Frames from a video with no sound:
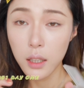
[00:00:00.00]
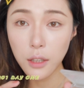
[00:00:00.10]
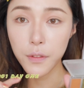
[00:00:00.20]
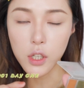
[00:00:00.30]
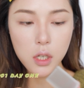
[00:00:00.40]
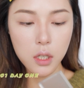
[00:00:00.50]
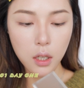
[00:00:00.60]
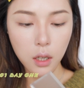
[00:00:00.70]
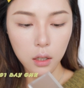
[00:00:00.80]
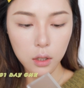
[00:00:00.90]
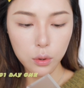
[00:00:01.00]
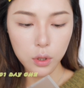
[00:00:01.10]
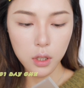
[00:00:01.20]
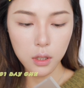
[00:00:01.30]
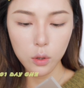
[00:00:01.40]
它的粉质是很好的，就
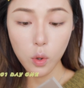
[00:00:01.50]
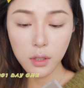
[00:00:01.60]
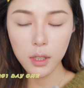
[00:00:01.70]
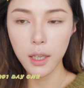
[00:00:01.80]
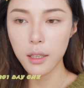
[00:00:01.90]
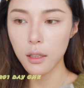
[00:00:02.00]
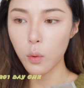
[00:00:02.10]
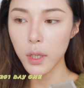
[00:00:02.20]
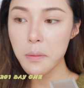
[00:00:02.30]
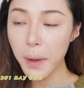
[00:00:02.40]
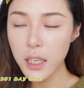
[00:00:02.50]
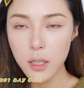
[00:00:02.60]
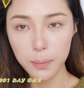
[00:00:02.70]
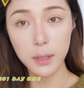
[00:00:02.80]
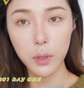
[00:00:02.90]
是双色眼影呢，我一般
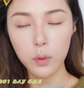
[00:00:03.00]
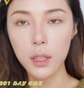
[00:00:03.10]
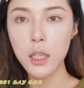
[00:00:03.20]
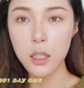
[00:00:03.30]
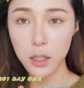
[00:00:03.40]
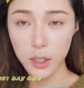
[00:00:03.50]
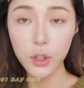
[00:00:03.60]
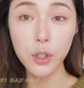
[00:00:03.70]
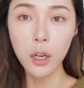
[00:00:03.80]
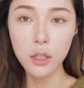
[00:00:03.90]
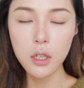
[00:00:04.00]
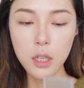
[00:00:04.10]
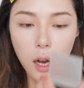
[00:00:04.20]
是不怎么用的，但是其实是很日